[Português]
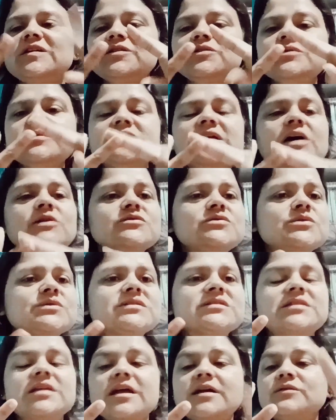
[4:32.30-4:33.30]
nos dá o
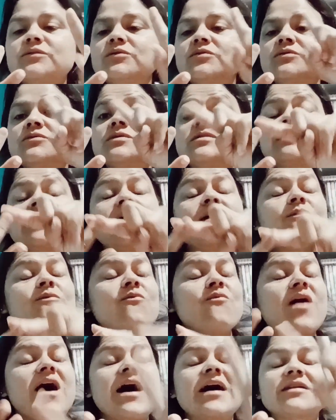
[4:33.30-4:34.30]
sustento, nos dá
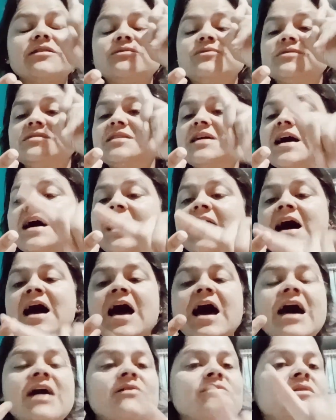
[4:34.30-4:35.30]
o ar, nos dá
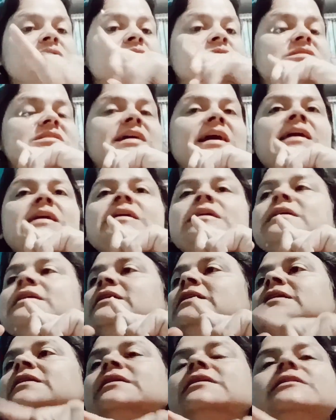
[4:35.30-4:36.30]
a água, nos dá
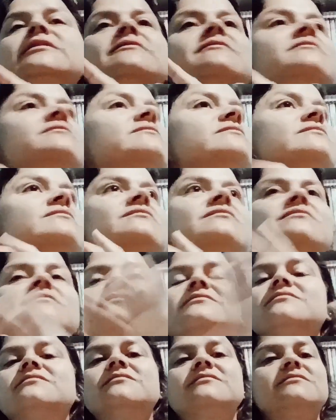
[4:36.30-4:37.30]
eh,
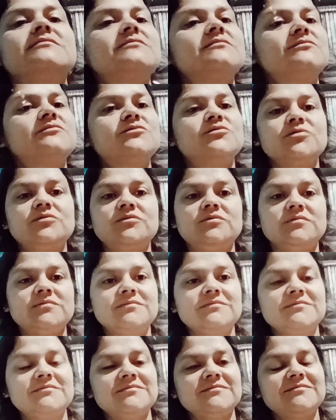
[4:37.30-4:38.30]
tudo.
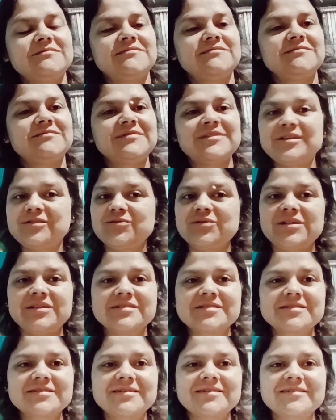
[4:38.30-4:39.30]

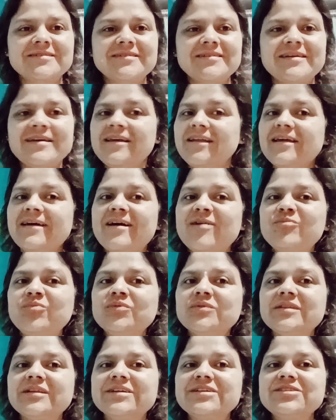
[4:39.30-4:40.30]
Natureza, ela é
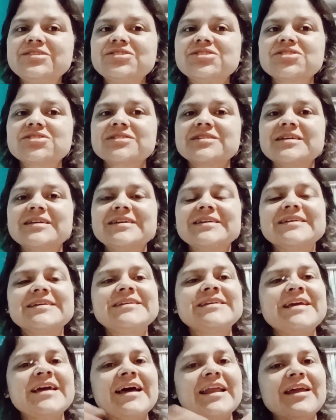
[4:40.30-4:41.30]
abundante
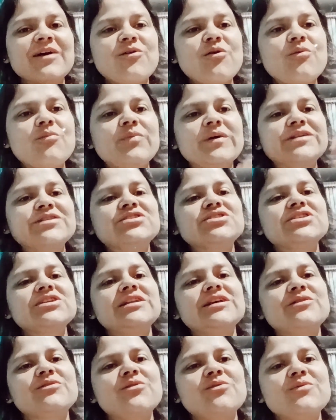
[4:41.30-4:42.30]
e ela
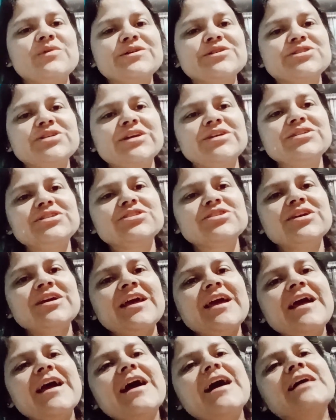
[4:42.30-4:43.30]
compartilha com a gente
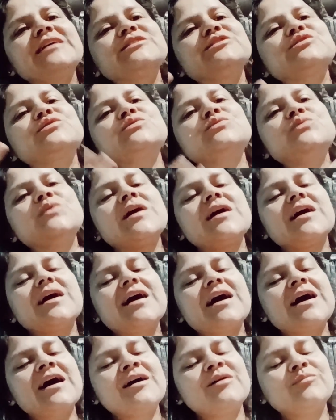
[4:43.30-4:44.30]
a sua
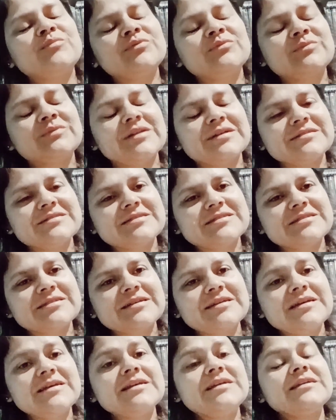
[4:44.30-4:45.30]
abundância.
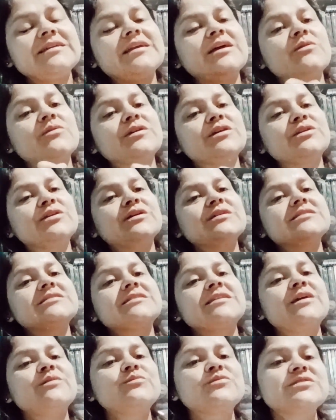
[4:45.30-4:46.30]
E é o que nós
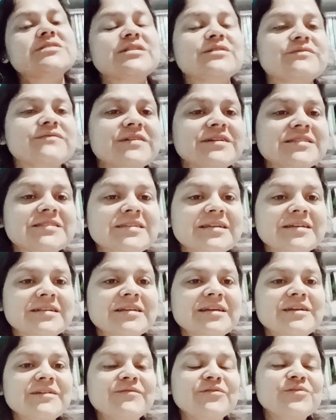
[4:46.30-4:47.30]
temos que
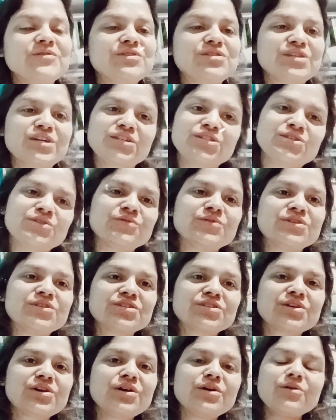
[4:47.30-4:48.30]
fazer no dia de
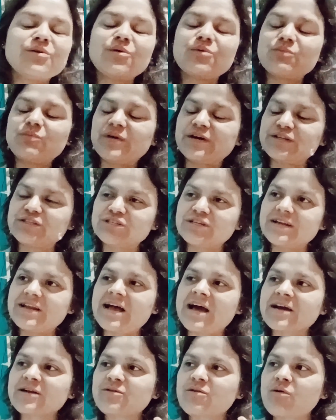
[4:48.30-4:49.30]
hoje:
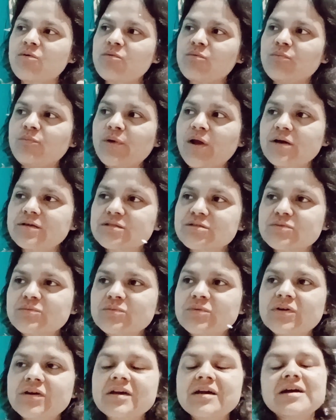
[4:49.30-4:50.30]
compartilhar com o
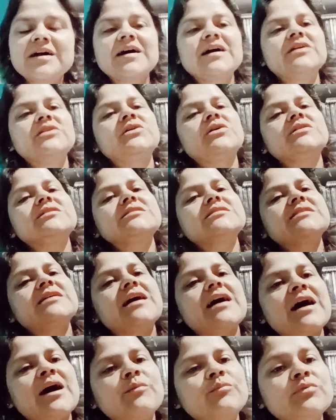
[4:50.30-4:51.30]
próximo a
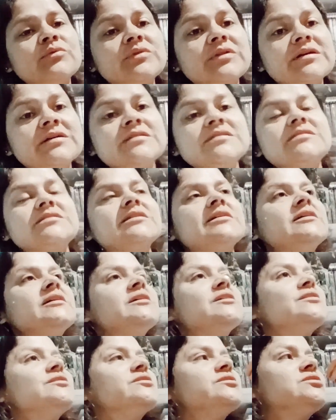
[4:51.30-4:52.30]
nossa abundância
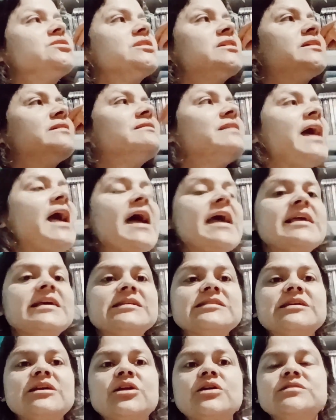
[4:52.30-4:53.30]
de
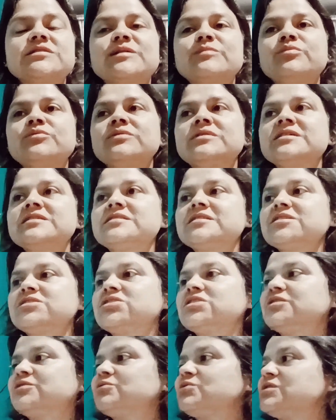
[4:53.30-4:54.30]
ideias, a nossa abundância
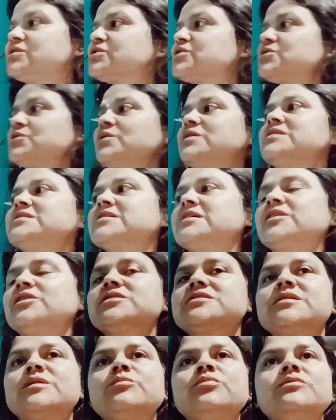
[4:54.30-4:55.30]
de intuições, a
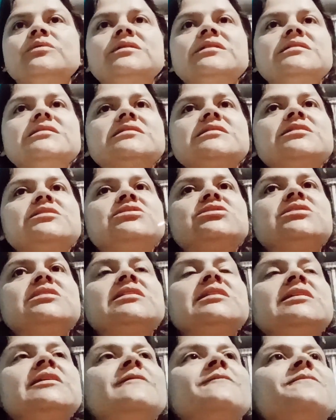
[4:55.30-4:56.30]
nossa abundância
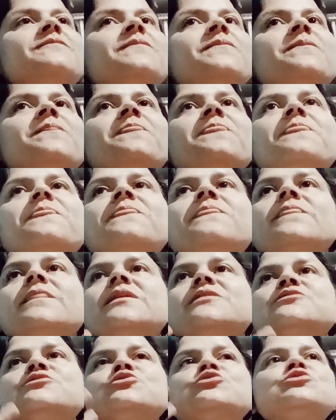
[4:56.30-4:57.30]
de
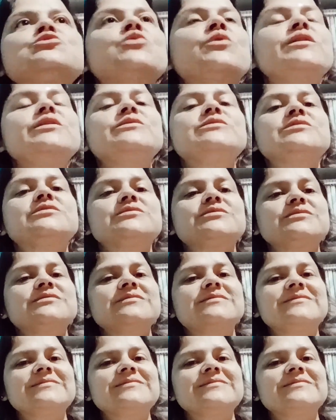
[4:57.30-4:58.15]
sonhos.